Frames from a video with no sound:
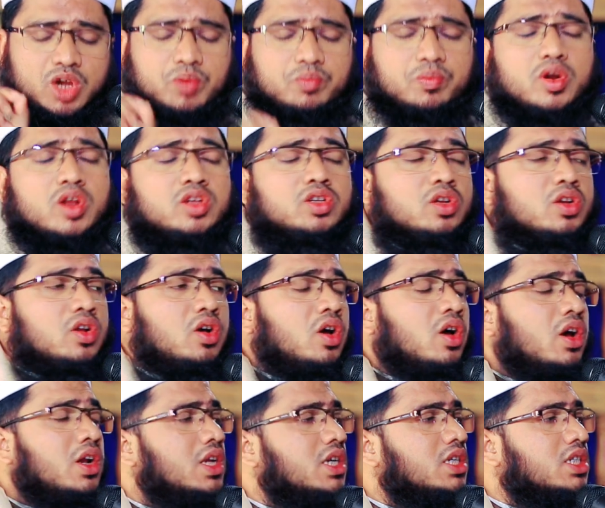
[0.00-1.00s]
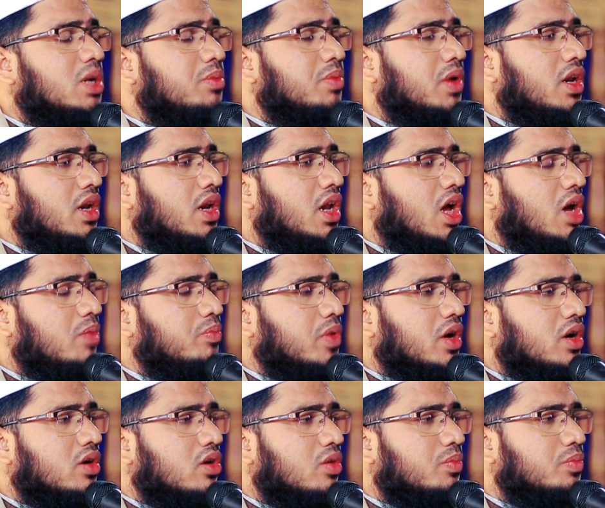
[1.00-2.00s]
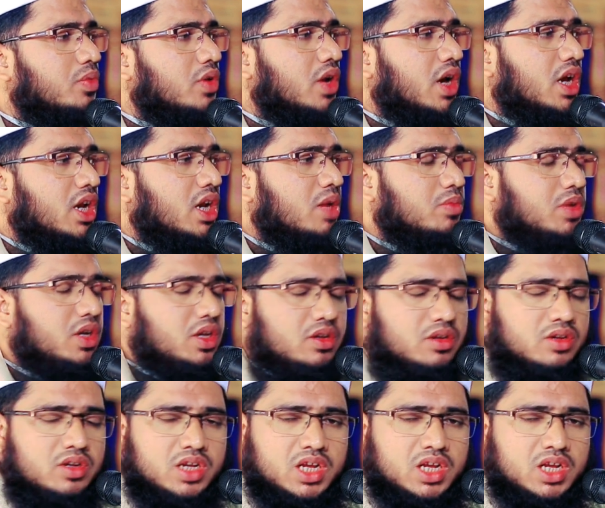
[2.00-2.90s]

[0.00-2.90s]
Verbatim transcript: প্রজনন হিসেবে আল্লাহ পাক রব্বুল আলমিন